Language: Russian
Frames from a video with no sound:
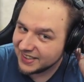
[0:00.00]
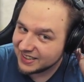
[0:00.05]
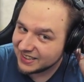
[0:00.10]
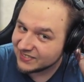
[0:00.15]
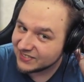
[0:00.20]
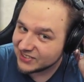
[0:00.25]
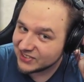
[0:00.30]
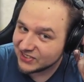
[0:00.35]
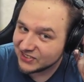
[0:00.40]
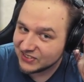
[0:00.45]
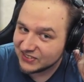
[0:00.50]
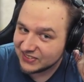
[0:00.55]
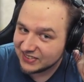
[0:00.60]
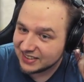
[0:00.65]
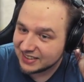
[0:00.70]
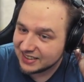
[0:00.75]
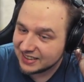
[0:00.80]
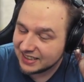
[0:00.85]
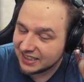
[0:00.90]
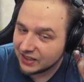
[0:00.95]
поэтому
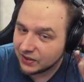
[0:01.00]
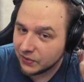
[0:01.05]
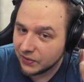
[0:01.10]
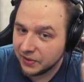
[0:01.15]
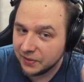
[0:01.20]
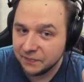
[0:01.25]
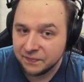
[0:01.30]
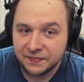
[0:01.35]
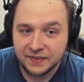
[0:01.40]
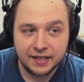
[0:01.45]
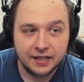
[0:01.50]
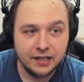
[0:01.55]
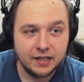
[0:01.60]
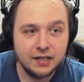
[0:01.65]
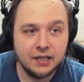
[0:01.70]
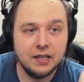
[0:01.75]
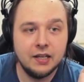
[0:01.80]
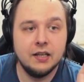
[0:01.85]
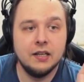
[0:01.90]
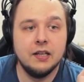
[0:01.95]
ну, такое.
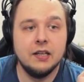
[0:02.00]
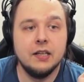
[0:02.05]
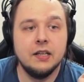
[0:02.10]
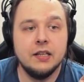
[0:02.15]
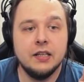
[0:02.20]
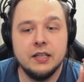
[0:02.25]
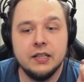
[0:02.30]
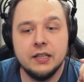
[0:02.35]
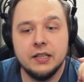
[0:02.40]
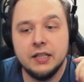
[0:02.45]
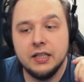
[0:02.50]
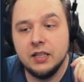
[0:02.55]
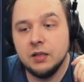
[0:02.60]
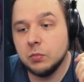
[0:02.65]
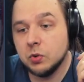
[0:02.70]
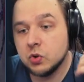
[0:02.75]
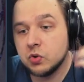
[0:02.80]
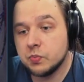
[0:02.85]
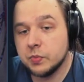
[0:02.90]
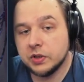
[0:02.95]
Или,
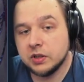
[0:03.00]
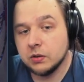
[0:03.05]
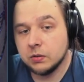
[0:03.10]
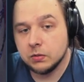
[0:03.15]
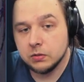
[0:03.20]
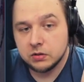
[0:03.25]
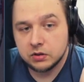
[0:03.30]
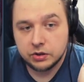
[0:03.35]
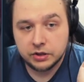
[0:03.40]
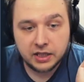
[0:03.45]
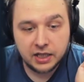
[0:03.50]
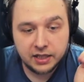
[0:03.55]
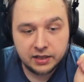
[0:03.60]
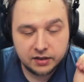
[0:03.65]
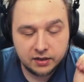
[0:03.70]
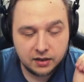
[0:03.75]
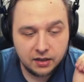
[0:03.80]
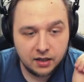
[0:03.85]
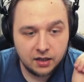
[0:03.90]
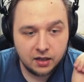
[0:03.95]
может быть, ты хочешь
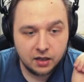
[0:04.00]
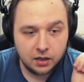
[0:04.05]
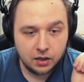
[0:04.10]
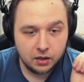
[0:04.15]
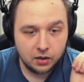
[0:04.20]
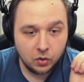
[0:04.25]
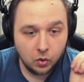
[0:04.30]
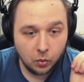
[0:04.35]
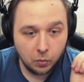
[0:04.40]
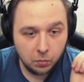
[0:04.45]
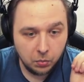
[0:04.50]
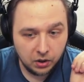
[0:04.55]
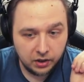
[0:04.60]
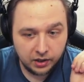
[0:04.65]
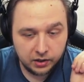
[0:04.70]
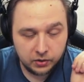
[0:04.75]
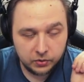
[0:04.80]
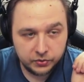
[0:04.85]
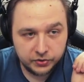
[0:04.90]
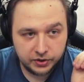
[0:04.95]
играть на
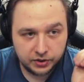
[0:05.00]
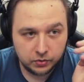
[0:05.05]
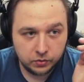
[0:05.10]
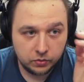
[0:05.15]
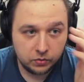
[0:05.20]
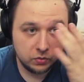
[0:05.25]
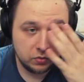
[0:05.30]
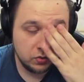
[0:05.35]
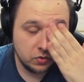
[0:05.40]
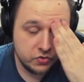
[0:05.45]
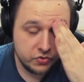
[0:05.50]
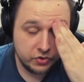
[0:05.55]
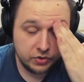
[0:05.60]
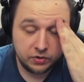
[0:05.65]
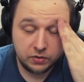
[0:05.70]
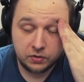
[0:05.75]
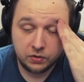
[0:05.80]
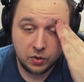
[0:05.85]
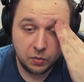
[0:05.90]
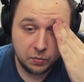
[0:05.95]
комбо-колодах. Ну, тут
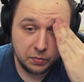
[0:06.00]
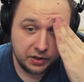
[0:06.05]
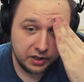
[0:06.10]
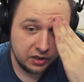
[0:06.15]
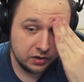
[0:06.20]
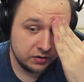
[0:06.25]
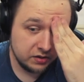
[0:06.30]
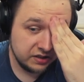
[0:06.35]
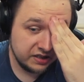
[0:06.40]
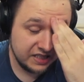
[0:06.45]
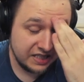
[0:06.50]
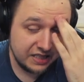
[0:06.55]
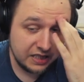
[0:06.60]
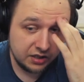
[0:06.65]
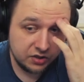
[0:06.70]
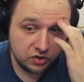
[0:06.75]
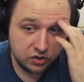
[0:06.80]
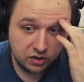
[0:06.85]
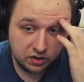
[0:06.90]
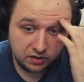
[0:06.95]
тоже комбо-колоды
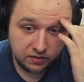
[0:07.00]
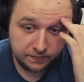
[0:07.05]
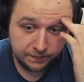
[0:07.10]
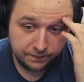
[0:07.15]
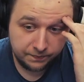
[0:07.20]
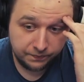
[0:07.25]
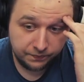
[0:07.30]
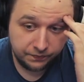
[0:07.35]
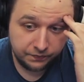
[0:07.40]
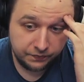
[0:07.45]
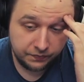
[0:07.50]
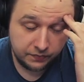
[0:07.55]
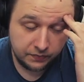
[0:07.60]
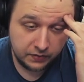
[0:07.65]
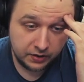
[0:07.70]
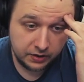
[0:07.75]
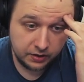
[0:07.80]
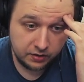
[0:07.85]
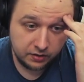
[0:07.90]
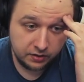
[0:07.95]
достаточно...
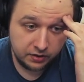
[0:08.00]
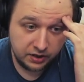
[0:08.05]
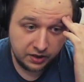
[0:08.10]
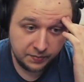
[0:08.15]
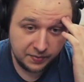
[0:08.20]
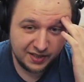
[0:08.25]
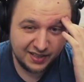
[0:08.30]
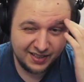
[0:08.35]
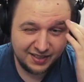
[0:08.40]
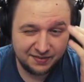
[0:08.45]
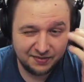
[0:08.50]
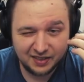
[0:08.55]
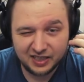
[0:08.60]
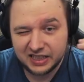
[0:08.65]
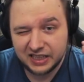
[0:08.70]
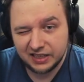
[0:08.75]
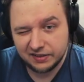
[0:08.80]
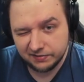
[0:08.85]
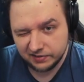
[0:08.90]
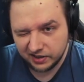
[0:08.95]
Именно
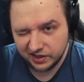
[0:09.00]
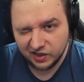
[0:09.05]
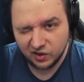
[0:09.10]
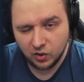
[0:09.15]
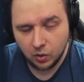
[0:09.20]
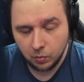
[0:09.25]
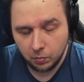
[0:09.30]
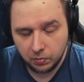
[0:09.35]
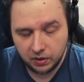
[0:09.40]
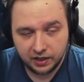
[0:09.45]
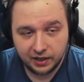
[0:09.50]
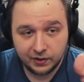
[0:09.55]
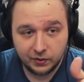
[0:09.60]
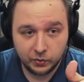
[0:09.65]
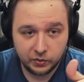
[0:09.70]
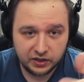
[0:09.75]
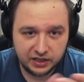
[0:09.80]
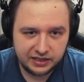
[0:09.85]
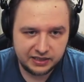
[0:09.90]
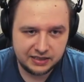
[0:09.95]
эффективные
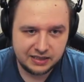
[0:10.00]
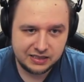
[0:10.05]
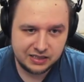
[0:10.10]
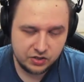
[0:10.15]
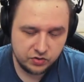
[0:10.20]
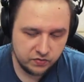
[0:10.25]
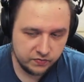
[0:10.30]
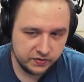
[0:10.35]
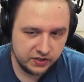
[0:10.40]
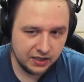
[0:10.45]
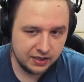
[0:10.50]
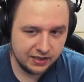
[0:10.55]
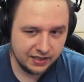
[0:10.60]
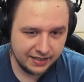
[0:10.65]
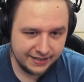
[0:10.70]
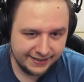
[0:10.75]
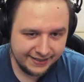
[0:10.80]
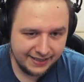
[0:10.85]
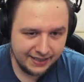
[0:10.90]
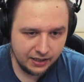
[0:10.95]
комбо-колоды, они достаточно все
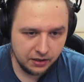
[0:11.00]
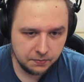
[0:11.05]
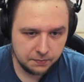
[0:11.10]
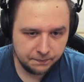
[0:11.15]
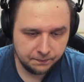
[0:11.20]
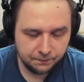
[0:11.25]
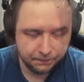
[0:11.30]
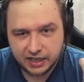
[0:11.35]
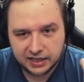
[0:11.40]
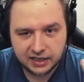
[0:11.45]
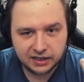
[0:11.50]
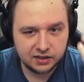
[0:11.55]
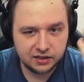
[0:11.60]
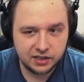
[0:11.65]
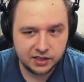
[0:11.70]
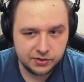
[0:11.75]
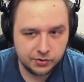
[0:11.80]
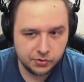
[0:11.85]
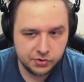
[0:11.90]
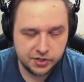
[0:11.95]
дорогие. Когда ты
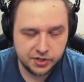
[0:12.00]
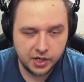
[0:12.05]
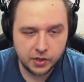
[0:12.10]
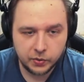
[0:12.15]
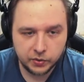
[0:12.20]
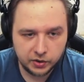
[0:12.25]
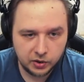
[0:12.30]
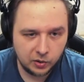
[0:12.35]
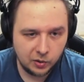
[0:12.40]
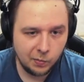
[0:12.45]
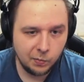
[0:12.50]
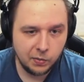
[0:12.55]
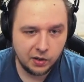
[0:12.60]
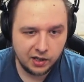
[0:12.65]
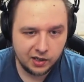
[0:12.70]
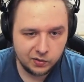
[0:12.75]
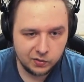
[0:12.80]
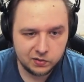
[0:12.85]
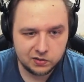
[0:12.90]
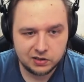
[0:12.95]
дойдешь до какой-то
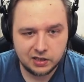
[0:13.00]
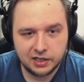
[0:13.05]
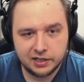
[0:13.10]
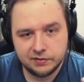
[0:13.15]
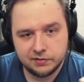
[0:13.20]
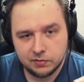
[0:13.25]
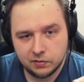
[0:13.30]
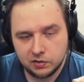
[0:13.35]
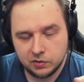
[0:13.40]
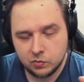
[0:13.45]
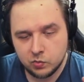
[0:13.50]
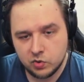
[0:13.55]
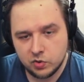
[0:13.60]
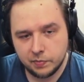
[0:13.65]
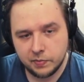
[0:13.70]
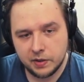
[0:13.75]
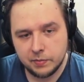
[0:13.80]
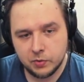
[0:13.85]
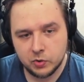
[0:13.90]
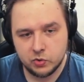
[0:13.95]
комбо-колоды, скорее всего, ты
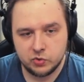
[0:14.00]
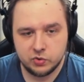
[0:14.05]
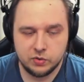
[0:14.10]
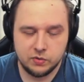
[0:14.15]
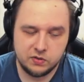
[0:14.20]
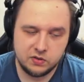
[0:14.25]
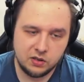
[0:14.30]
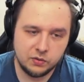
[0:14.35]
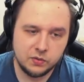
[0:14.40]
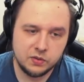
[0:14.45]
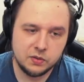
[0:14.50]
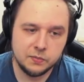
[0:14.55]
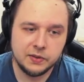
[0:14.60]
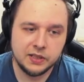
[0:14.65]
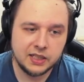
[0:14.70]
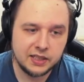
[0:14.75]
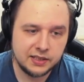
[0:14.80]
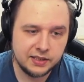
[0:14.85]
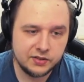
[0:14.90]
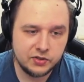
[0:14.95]
уже поймешь, то есть оно
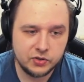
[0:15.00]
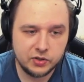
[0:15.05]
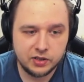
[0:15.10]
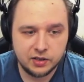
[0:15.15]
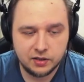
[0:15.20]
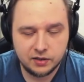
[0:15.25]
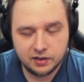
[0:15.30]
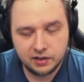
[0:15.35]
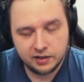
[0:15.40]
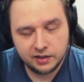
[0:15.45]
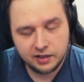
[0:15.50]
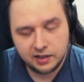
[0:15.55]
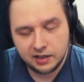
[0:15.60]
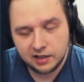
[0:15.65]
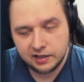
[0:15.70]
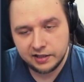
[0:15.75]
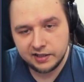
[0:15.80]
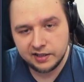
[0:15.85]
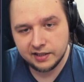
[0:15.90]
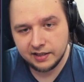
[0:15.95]
тебе надо
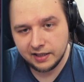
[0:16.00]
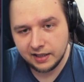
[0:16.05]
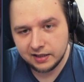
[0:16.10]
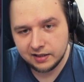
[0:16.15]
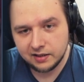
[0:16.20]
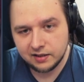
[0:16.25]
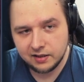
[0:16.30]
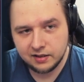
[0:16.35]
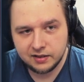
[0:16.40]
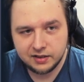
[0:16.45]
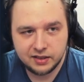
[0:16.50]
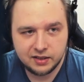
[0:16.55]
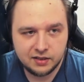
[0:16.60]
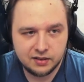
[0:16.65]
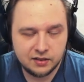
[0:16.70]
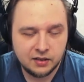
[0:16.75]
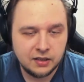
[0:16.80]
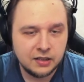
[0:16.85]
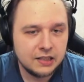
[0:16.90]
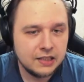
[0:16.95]
или не надо,
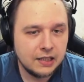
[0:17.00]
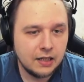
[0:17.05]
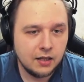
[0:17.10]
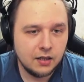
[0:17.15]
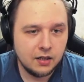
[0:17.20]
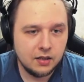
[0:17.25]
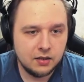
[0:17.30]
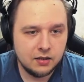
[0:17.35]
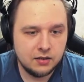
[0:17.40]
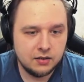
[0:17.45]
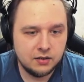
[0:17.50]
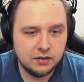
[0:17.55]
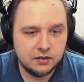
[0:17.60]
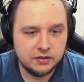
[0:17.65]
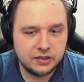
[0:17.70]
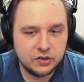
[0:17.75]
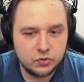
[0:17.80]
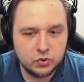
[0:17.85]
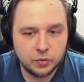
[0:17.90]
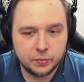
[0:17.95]
и
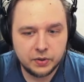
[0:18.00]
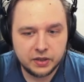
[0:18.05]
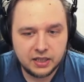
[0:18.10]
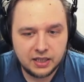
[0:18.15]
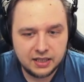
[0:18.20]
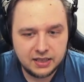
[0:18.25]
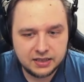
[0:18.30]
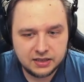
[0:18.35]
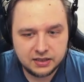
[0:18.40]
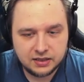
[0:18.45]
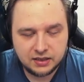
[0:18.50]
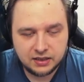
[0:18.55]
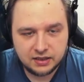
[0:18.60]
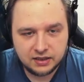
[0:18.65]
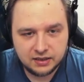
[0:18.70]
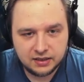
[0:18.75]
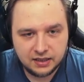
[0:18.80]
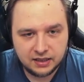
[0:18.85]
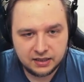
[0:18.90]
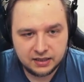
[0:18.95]
а, на чем играть
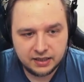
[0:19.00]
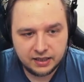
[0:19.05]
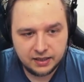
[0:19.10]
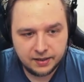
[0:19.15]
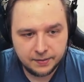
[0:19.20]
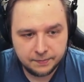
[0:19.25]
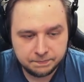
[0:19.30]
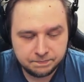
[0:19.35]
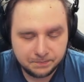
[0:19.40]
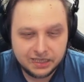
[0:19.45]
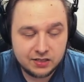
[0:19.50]
и так далее.